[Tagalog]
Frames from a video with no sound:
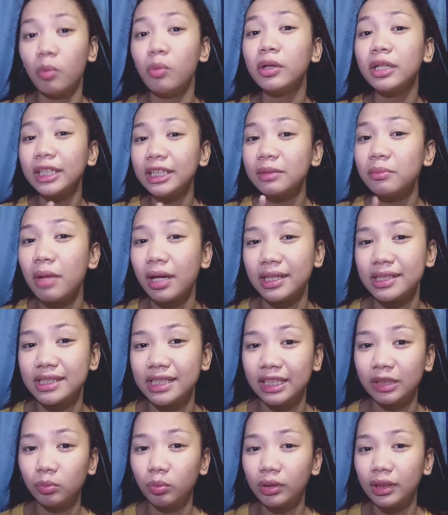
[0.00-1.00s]
Huwag ka nang
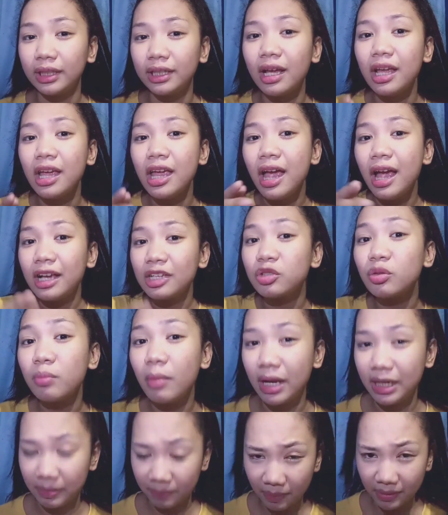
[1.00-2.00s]
makisingit. Huwag ka nang
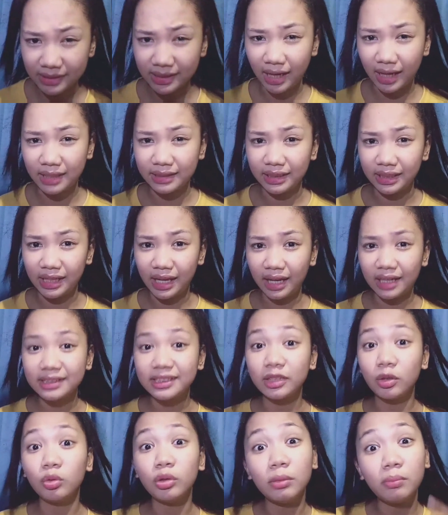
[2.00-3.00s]
sumali pa sa kanila. Kasi
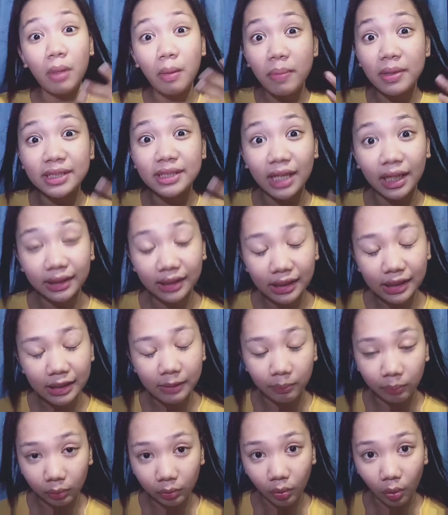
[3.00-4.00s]
kung nagbabasa ka ng
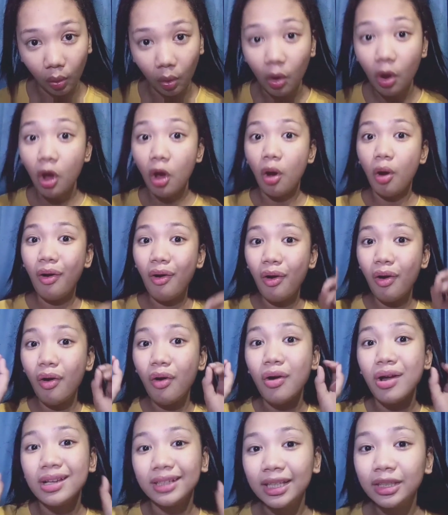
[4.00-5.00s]
libro o
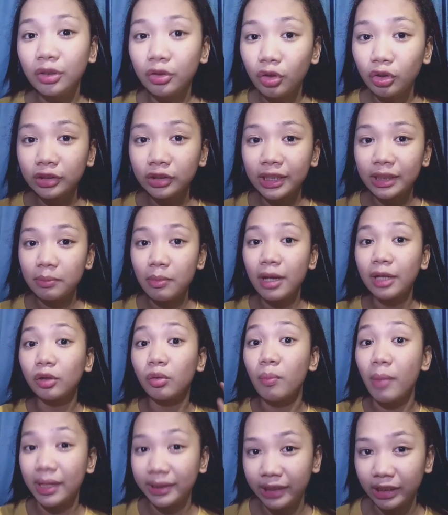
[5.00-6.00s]
nanonood ka ng mga
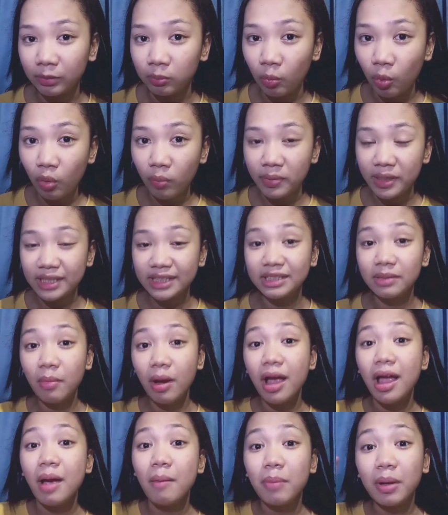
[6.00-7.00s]
romantic movies, di ba,
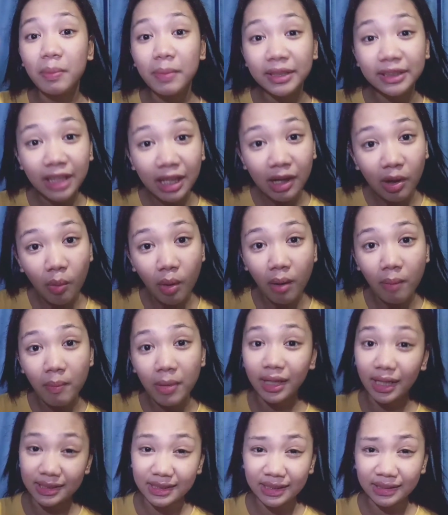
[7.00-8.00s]
pag may dalawang
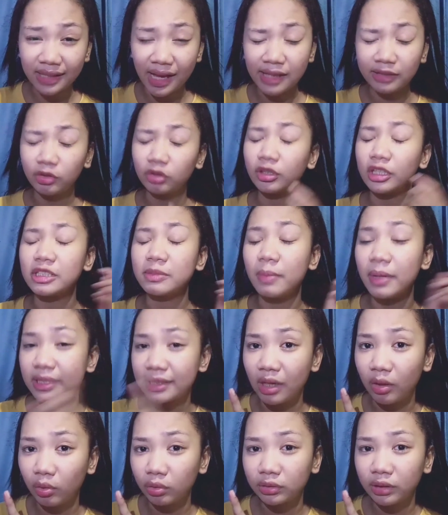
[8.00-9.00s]
magkasitado tapos may
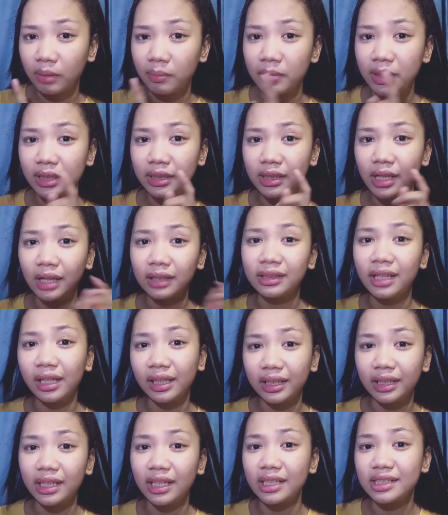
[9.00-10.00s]
isang kontrabidang
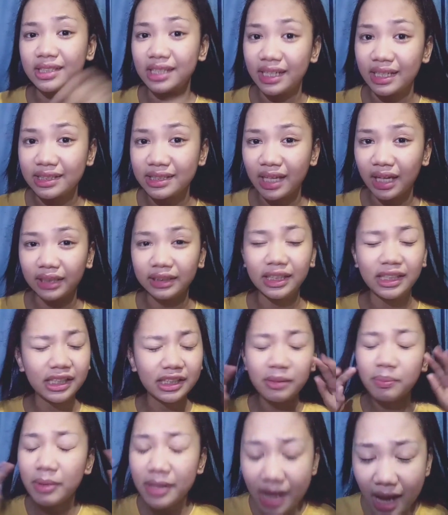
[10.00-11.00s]
nakikisingit sa kanila, di
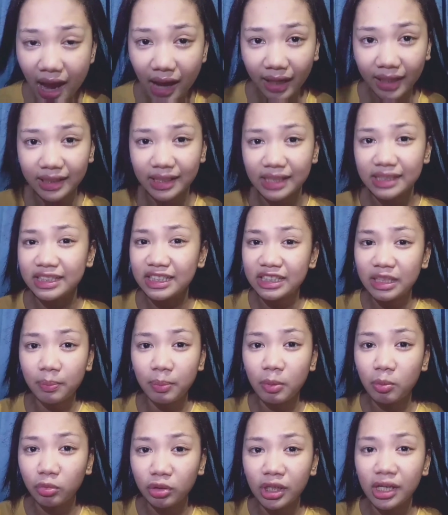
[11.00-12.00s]
ba nakakainis?
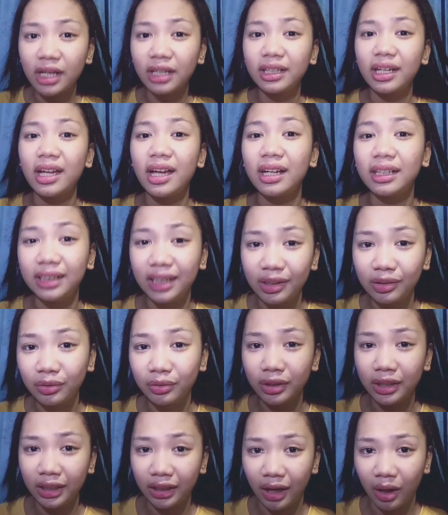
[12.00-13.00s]
Isipin mo na lang na ganun
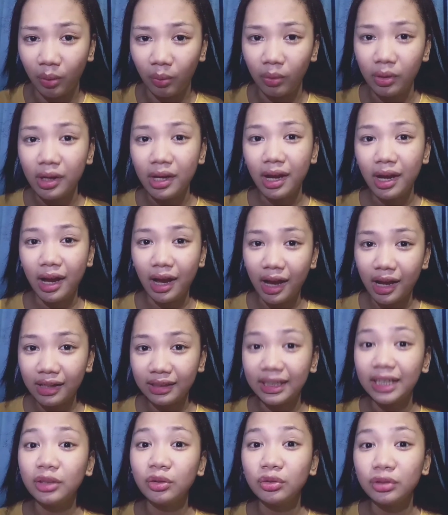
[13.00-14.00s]
ikaw. Ha?
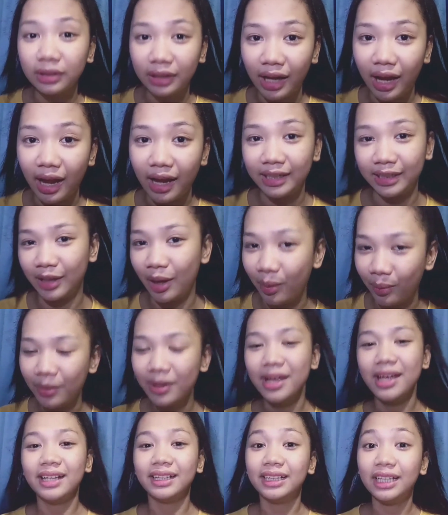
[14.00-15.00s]
Ganun ka.
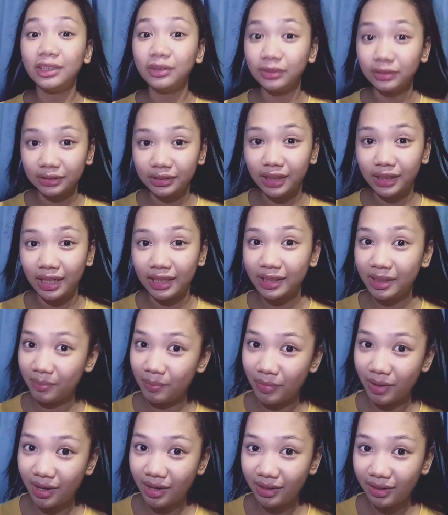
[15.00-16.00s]
Ikaw. Ganun ka, di
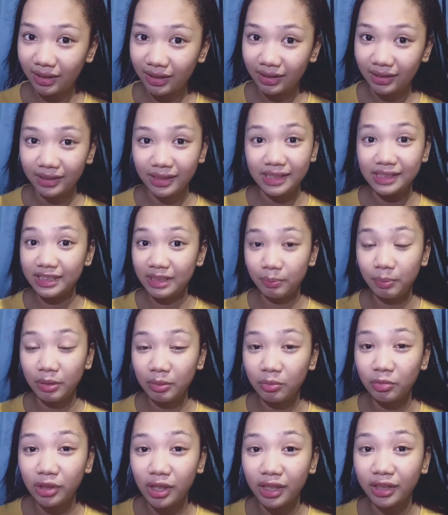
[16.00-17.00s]
ba? Isipin
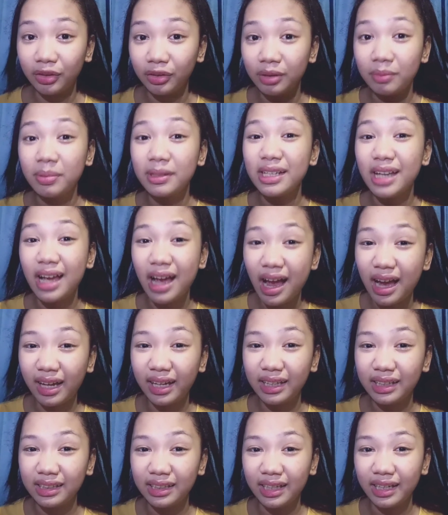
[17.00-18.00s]
mo na lang yun. Di ba
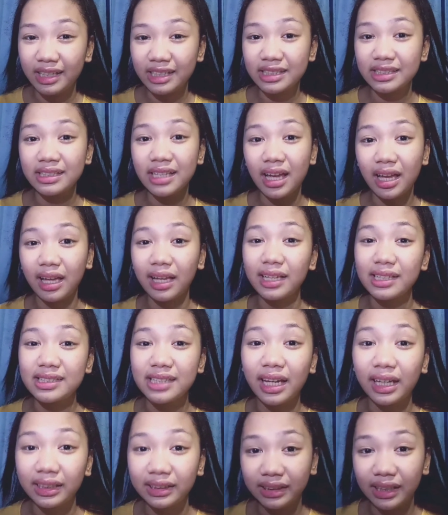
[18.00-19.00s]
nakakainis,
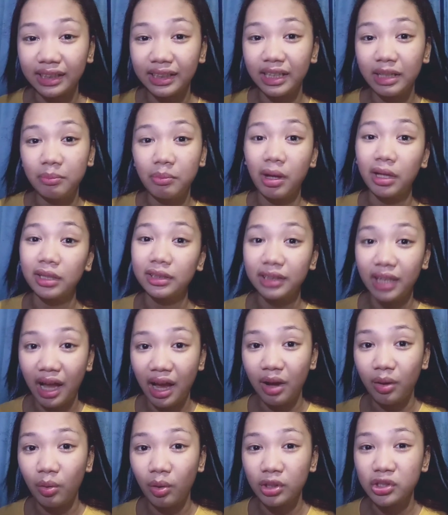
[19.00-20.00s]
nakakasakit ka ng ibang
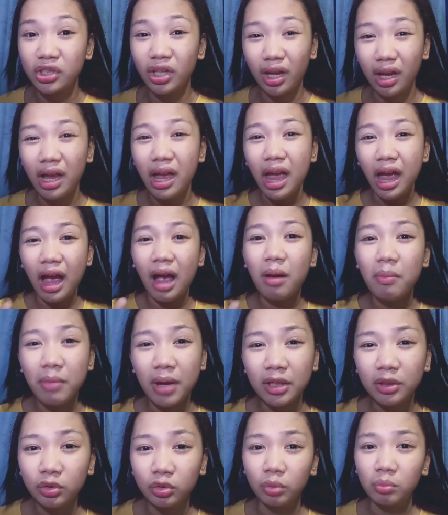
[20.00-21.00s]
tao, at saka, ang
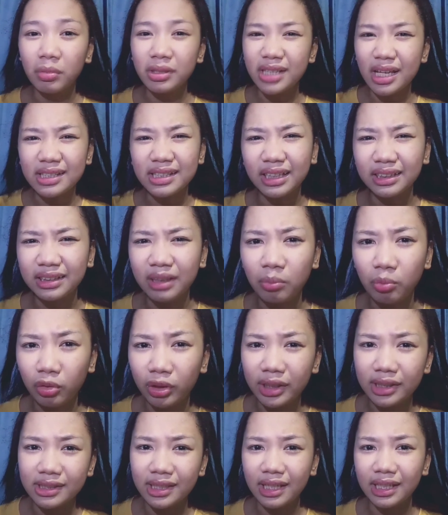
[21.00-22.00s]
maano doon, masasaktan mo
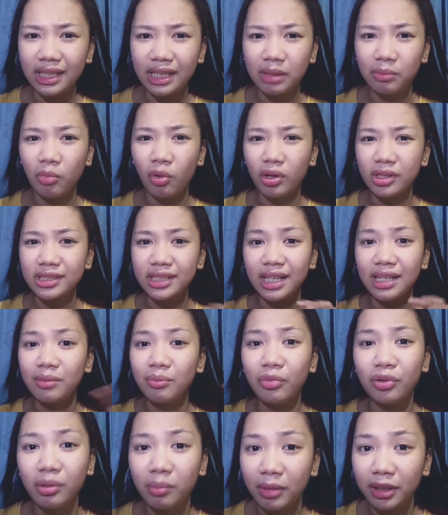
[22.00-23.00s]
rin sarili mo kasi alam
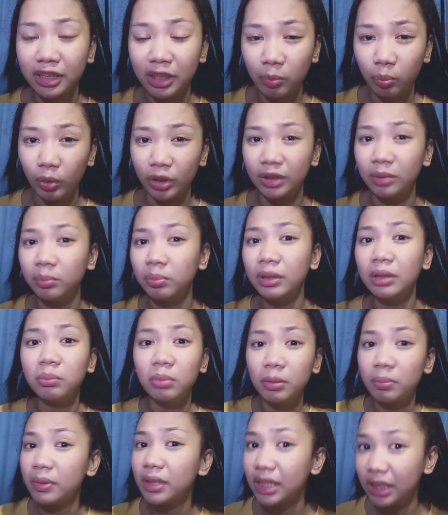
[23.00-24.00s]
mo naman di pwede,
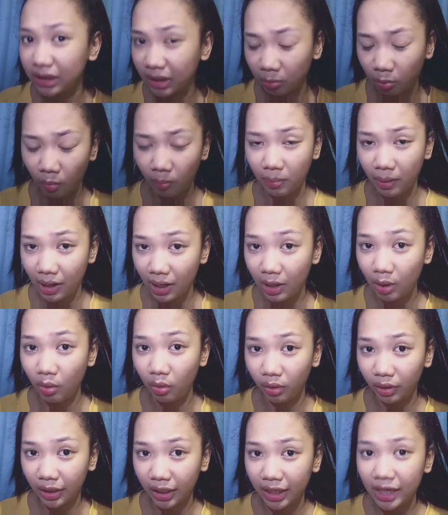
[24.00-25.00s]
pinagpipilitan mo pa,
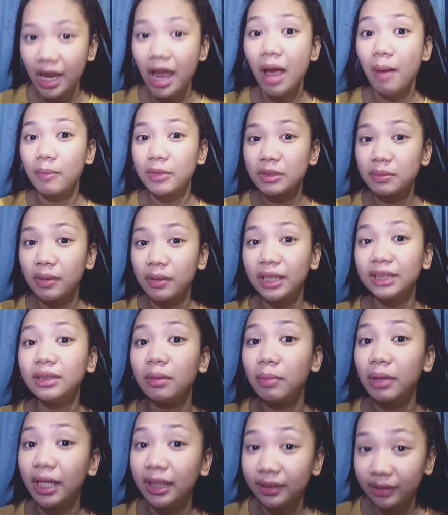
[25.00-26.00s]
okay? Mas maganda
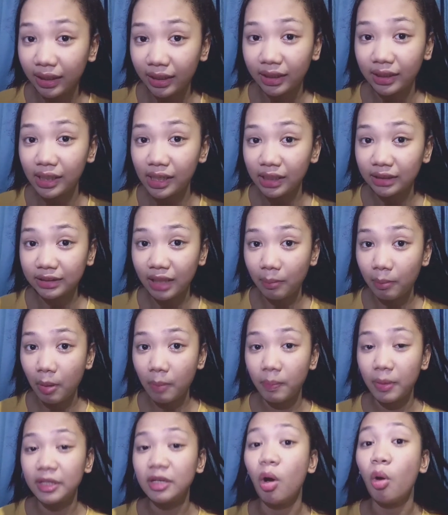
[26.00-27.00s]
magantay ka na ng tamang
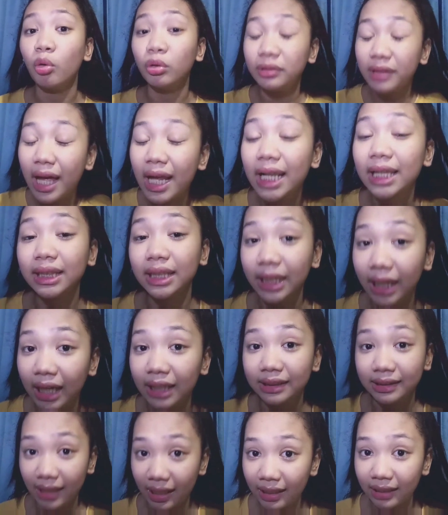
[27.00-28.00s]
panahon, darating at
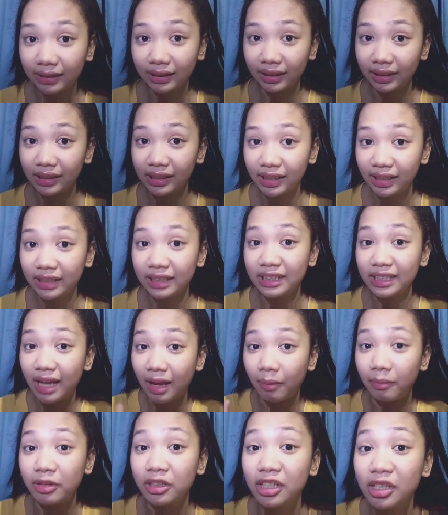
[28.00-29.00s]
darating din
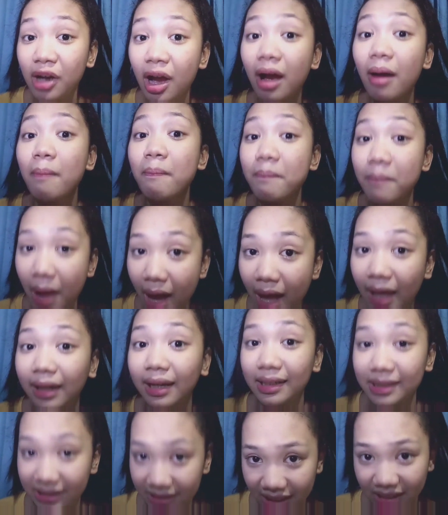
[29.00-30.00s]
yan, yan para
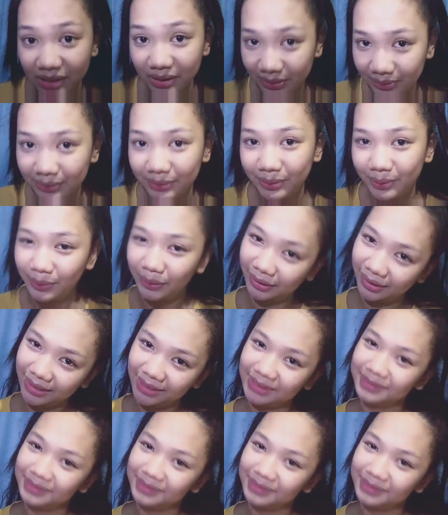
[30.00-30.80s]
sa'yo, okay?